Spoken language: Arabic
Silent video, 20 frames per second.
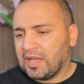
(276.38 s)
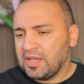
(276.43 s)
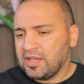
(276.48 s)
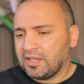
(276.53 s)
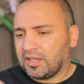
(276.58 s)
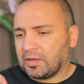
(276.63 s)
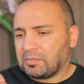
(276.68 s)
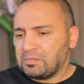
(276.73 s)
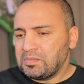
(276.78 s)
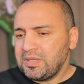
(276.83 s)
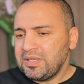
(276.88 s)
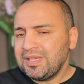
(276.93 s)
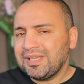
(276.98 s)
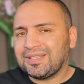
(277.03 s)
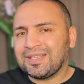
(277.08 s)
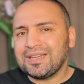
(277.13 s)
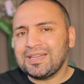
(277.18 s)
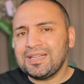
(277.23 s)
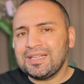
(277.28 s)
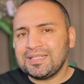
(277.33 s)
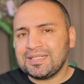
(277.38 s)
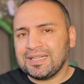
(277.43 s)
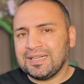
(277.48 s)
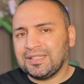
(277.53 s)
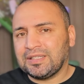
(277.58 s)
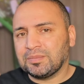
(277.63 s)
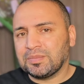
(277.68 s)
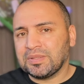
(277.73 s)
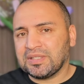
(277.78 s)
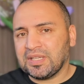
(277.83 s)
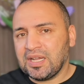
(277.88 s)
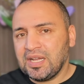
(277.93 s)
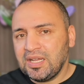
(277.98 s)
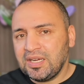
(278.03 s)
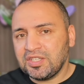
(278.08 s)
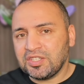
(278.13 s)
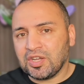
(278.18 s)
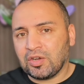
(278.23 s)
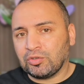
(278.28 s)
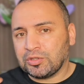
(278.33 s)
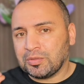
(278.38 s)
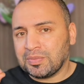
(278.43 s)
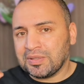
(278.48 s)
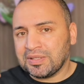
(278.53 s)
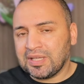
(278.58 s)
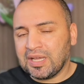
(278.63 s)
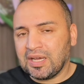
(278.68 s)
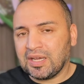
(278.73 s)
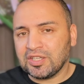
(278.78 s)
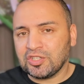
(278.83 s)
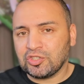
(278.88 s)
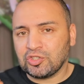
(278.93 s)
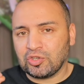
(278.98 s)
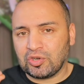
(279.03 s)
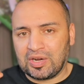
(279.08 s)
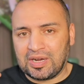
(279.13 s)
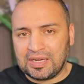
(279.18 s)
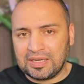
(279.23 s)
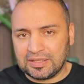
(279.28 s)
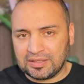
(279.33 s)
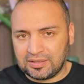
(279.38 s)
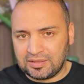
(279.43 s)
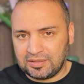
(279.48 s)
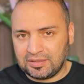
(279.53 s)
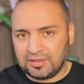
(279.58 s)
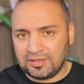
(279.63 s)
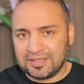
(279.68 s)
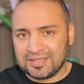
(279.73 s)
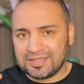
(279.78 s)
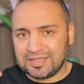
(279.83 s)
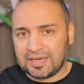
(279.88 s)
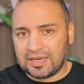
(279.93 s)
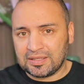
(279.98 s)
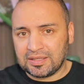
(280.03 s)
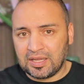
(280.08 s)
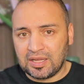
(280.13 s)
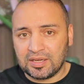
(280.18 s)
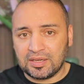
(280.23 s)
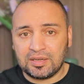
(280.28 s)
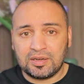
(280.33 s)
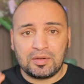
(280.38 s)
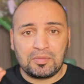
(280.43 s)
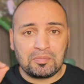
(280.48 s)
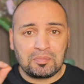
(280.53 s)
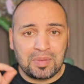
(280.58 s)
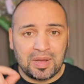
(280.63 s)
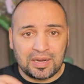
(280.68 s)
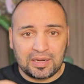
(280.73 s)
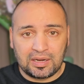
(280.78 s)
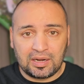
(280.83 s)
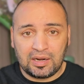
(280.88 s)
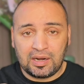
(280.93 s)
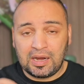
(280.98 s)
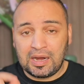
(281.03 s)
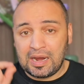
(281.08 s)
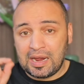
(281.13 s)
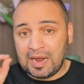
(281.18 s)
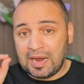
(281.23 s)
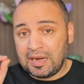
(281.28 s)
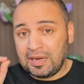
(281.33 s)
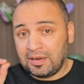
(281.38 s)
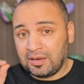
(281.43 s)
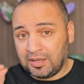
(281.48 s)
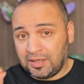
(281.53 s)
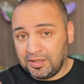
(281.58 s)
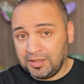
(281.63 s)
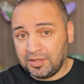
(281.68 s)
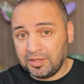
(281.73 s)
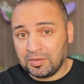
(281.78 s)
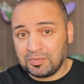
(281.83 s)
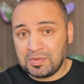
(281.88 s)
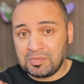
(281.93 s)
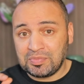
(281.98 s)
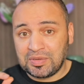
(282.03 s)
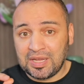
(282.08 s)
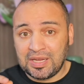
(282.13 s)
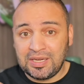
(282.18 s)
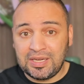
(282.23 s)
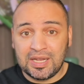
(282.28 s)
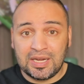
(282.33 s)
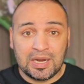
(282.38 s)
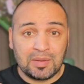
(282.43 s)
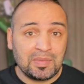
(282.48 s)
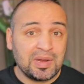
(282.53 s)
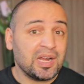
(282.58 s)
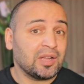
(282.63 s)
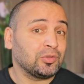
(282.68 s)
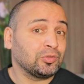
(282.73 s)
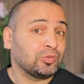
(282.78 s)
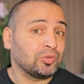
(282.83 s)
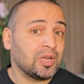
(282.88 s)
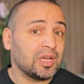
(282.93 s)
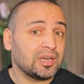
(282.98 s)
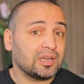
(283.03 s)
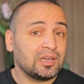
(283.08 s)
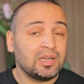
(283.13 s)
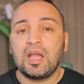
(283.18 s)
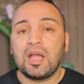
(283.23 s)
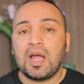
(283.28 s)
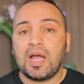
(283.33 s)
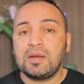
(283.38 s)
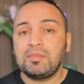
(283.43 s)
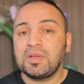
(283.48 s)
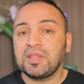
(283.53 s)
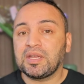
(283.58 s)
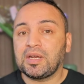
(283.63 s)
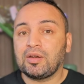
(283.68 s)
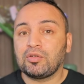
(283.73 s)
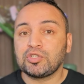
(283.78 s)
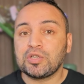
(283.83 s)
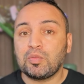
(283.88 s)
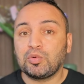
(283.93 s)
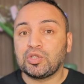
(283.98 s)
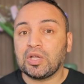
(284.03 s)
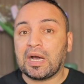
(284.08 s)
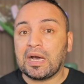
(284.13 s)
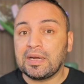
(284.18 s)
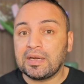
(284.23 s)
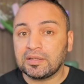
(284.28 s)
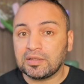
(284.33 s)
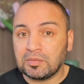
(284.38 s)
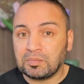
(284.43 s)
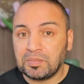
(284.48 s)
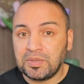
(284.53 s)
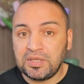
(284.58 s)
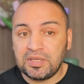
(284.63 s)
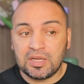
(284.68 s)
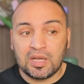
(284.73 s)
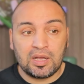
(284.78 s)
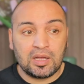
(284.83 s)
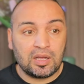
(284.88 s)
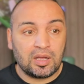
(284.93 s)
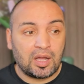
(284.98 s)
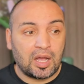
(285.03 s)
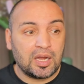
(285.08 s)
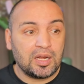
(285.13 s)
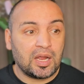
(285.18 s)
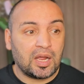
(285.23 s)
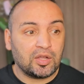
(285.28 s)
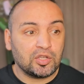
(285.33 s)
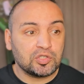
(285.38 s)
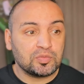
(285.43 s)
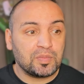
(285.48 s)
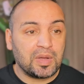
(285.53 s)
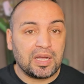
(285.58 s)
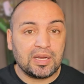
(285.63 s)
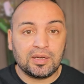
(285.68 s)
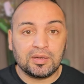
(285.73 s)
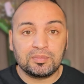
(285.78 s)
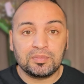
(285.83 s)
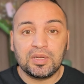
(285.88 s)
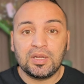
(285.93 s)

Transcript: كميه الناس اللي تبي تعالج او تبي تاخذ جرعات للسرطان برا هل عندهم امكانيه انهم ياخذوا دولار؟ هل مثلا لو جابوا تقارير طبيه هل حيسمح لهم